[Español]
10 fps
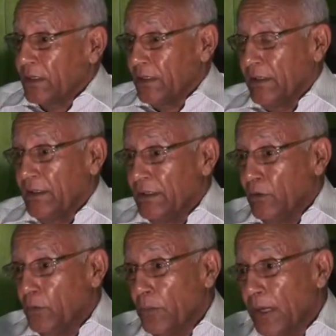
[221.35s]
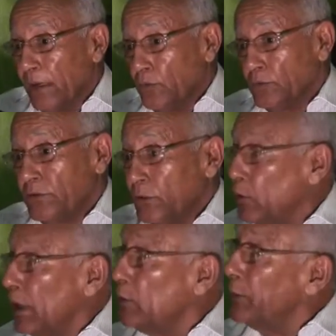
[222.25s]
que nombrar un
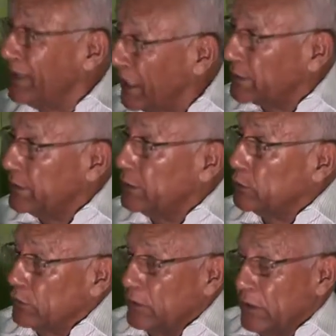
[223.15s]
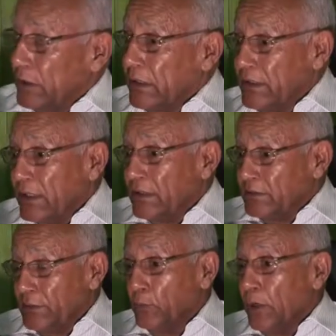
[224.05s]
cirujano pediátrico que ya
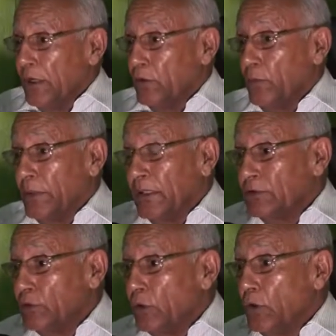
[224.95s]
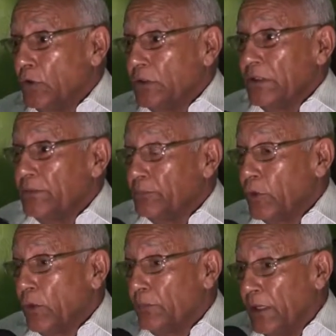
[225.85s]
hicimos la recomendación y
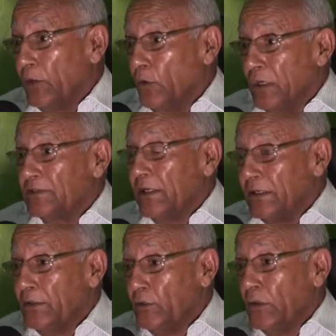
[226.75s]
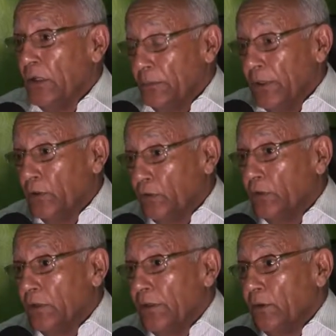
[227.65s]
todavía no ha salido, pero yo
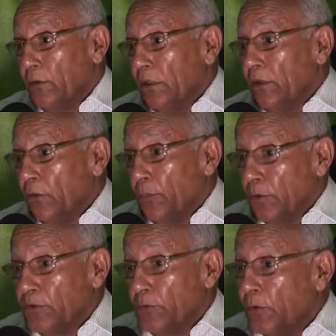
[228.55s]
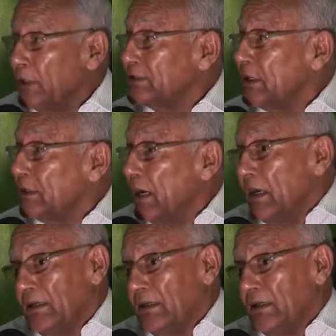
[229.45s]
creo que en los próximos días saldrá.